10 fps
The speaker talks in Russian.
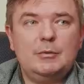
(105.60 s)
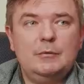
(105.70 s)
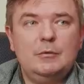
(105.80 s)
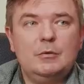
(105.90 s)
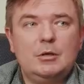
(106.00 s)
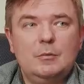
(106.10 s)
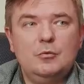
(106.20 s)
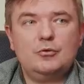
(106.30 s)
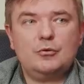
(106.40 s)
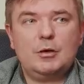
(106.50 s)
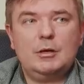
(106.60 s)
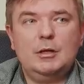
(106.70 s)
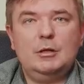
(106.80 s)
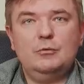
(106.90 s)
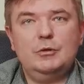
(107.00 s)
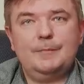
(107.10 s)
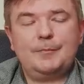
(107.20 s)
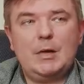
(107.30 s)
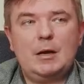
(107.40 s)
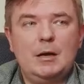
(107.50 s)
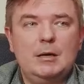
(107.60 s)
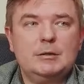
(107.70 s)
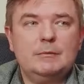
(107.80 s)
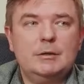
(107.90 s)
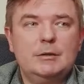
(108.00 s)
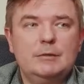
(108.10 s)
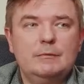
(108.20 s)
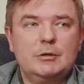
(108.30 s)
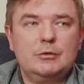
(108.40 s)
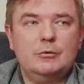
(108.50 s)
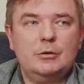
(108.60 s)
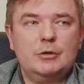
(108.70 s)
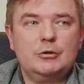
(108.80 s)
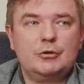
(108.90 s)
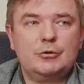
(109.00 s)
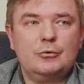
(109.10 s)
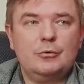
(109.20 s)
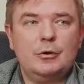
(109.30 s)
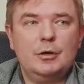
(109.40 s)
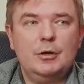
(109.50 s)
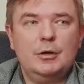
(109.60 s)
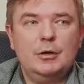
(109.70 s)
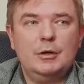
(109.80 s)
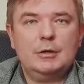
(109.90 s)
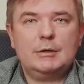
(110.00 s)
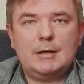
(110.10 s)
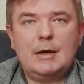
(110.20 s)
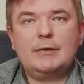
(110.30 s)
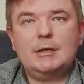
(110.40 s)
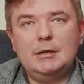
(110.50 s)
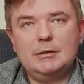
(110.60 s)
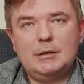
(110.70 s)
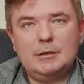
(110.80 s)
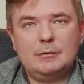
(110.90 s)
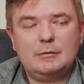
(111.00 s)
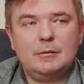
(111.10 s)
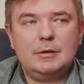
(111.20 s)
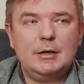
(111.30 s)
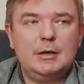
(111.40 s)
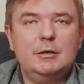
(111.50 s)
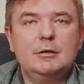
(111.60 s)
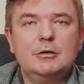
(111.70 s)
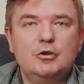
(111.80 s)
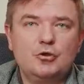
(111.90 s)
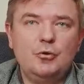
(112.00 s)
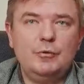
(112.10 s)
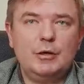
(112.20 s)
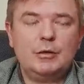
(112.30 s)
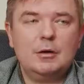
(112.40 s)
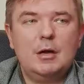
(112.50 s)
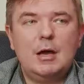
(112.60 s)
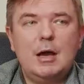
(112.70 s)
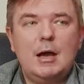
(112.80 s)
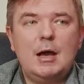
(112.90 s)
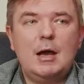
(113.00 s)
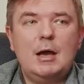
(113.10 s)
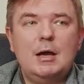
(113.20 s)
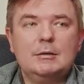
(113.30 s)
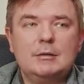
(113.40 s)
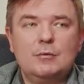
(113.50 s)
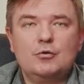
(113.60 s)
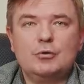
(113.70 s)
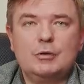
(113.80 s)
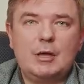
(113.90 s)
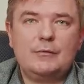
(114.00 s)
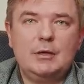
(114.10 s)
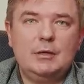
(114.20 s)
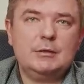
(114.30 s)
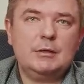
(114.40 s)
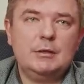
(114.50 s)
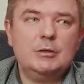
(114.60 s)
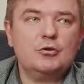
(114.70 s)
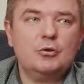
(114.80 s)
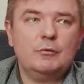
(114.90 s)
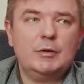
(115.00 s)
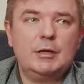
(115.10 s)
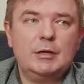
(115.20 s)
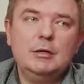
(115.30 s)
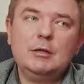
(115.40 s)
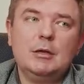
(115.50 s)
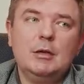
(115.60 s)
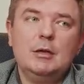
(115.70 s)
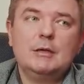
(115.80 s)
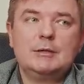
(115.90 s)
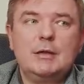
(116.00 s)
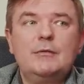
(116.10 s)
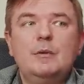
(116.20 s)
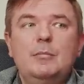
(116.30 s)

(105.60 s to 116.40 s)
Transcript: привело к тому, что когда люди оказывались в истории, что ставки низкие, кредиты дешевые, а из-за того, что ставки низкие, дешевые кредиты, ставки